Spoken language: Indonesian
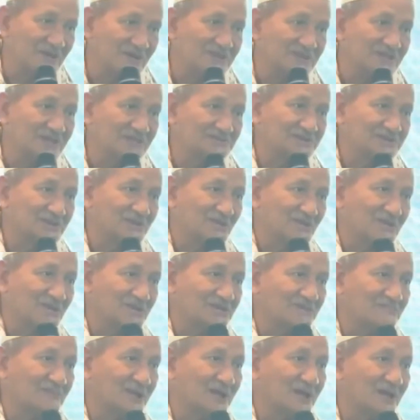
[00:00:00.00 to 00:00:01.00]
yasil
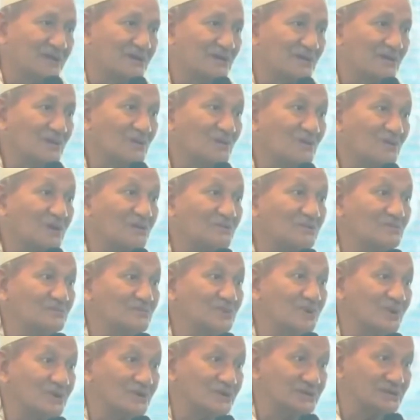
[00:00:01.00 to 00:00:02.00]
rahimah. Rawahul
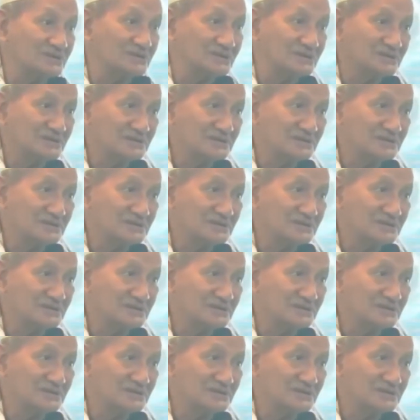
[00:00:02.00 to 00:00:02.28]
Bukhari.